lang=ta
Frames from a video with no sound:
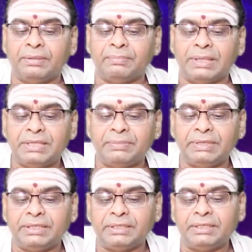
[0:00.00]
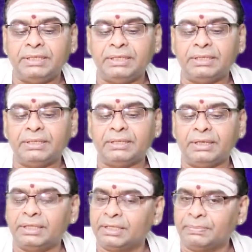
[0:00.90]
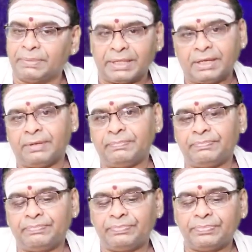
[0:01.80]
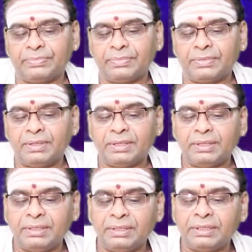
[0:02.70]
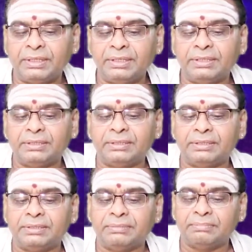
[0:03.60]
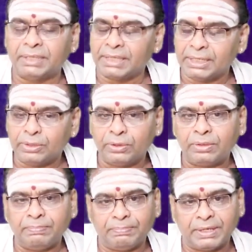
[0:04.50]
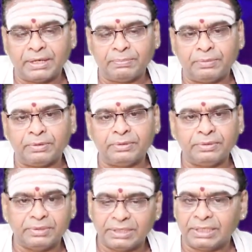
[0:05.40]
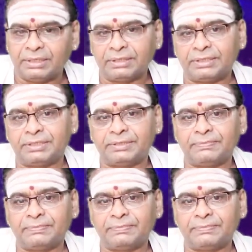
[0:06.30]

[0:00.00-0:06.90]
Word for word: பஞ்சமி திதி எடுக்கப்படலாம் இன்று மரண யோகம் பகல் பொழுது இருக்கின்றது